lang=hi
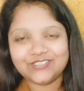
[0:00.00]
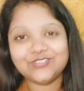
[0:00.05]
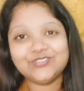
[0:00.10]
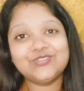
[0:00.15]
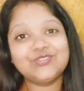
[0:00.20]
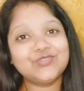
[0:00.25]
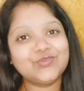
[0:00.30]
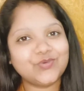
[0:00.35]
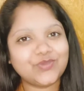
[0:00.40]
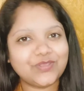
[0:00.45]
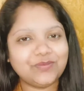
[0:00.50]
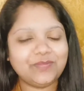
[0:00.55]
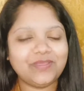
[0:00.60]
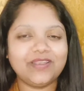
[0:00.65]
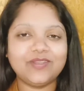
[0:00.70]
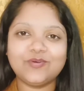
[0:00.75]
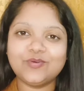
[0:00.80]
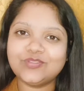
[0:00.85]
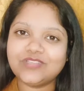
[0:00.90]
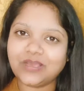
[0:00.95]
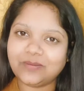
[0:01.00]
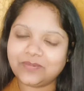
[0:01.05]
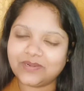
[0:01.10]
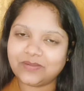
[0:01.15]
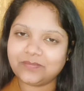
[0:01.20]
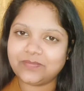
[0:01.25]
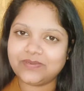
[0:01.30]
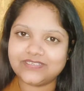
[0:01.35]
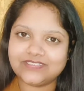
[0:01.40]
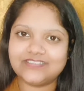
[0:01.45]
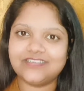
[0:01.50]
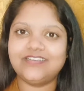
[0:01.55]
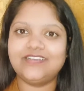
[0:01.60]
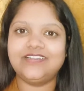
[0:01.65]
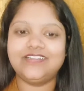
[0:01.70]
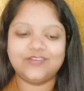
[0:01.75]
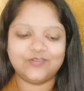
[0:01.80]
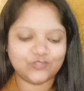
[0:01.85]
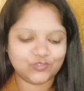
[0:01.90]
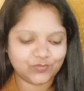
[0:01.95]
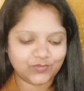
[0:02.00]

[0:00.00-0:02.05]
जो कि मैंने खुद अपना पर्सनली कुछ